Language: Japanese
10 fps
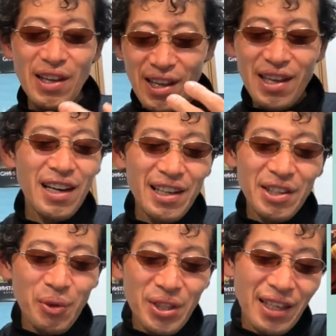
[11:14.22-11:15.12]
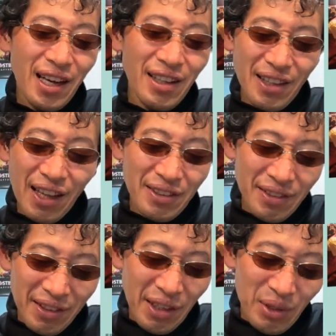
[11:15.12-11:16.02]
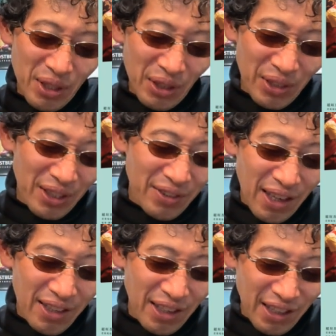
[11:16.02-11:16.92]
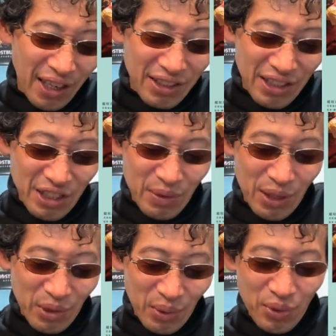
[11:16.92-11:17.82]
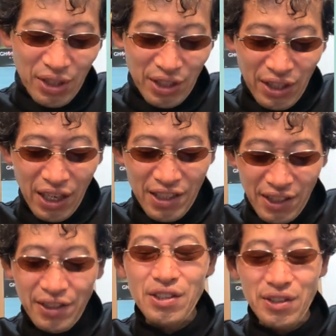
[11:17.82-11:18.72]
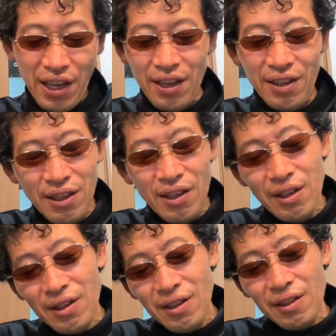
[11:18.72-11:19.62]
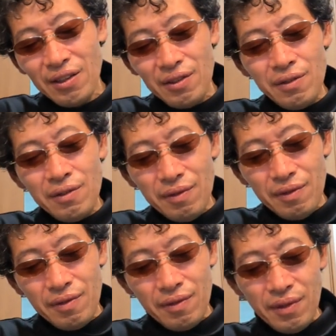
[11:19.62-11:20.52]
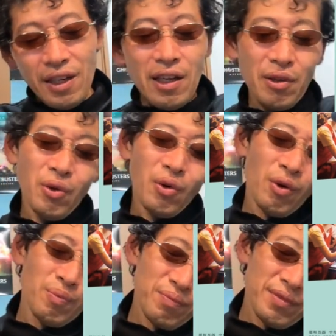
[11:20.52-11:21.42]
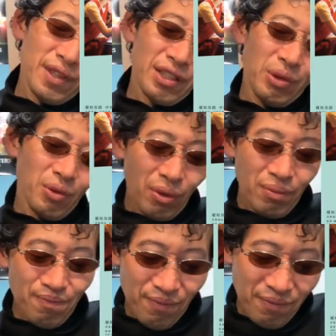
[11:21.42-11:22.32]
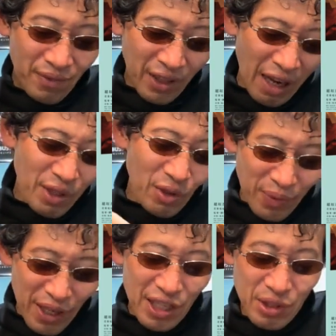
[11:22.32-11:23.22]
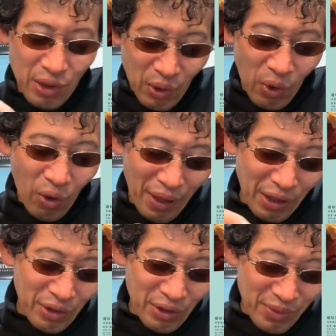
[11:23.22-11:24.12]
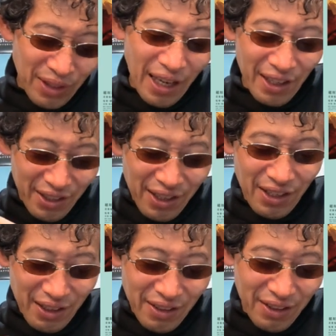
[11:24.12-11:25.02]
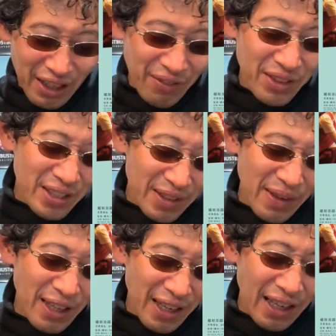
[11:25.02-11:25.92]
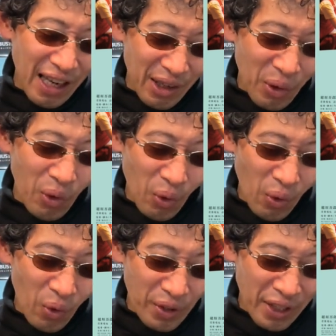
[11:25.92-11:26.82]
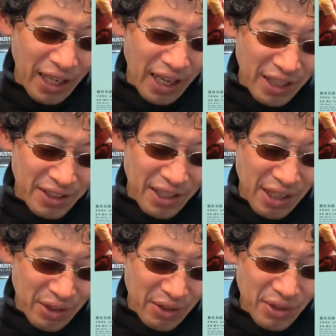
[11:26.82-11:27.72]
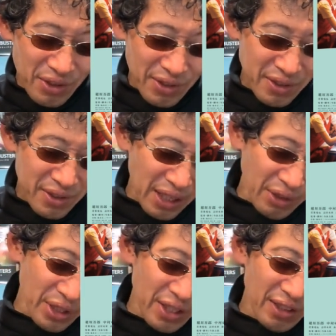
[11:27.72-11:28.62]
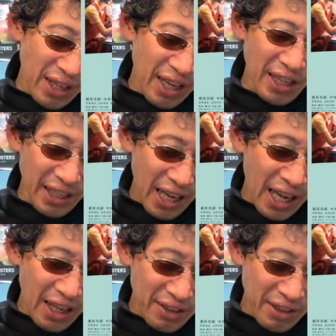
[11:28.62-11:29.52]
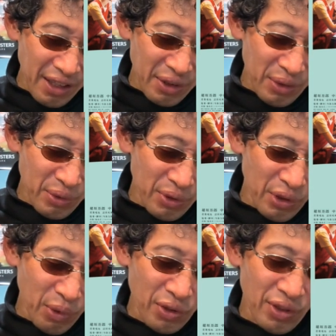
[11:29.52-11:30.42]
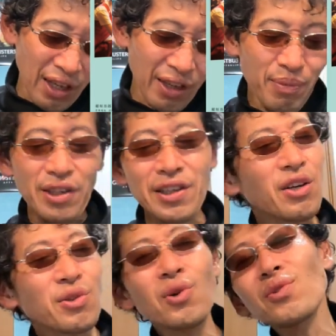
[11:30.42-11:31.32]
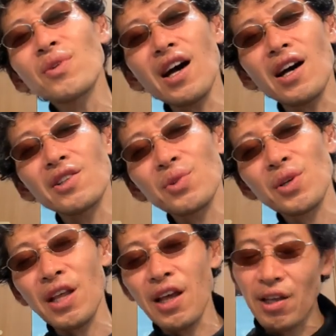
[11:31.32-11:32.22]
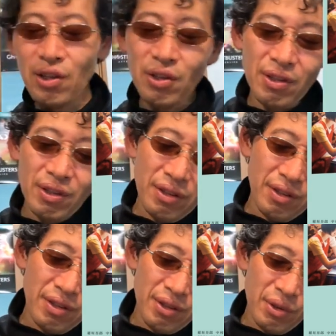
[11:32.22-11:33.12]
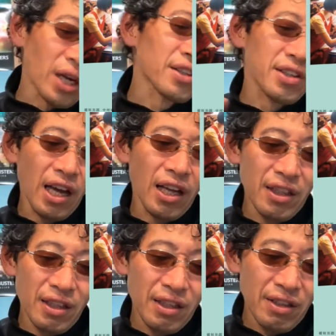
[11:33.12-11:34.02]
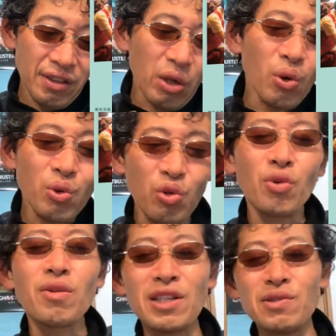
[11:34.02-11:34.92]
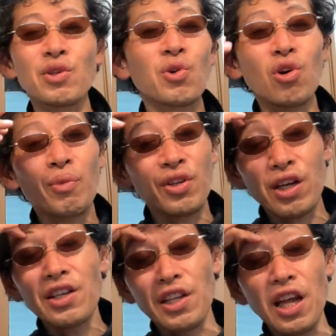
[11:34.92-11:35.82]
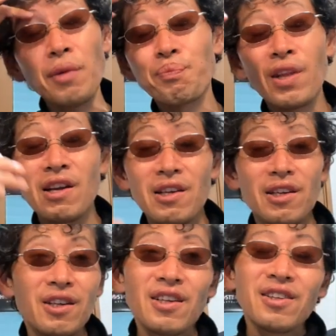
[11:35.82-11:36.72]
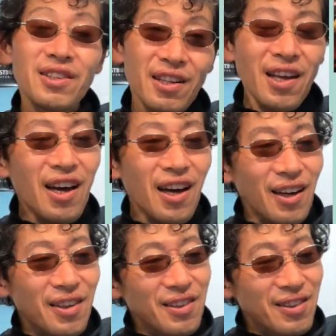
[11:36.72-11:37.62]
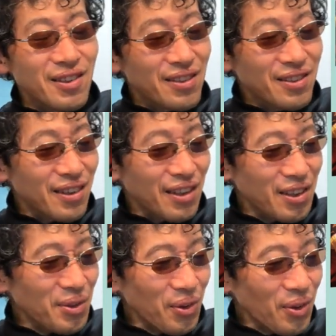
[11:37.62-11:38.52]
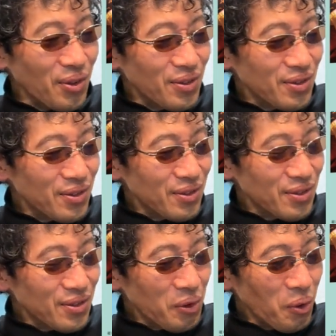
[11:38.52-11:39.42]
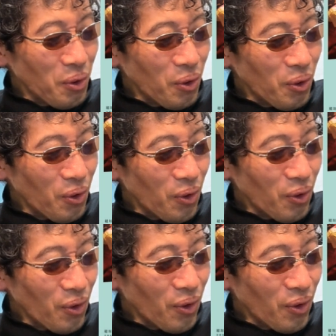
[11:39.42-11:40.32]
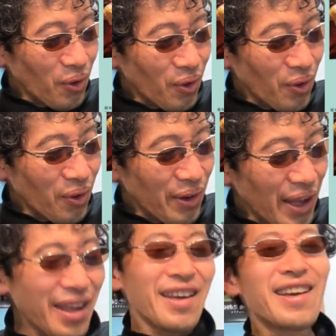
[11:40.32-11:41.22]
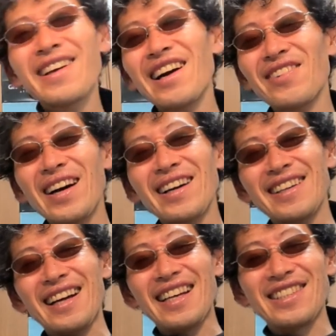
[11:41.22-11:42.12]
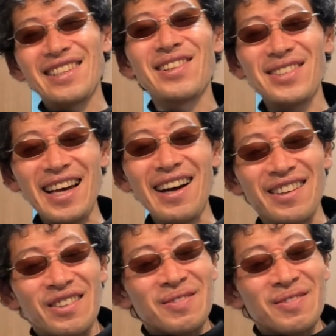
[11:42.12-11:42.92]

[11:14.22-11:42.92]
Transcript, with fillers: 映画に置き換えたっていう作品なんやなって自分はその時理解したんですね。だからこう、なんていうの、こう紙のページをこうめくるみたいに噛み締めながらこう理解していく作品なんやなっていうふうに思って、まあ脚本はそれで良かっただろうと思います。まあ評価も高いんでね。ただ、なんていうのこう、え、映画ファンからするとさ、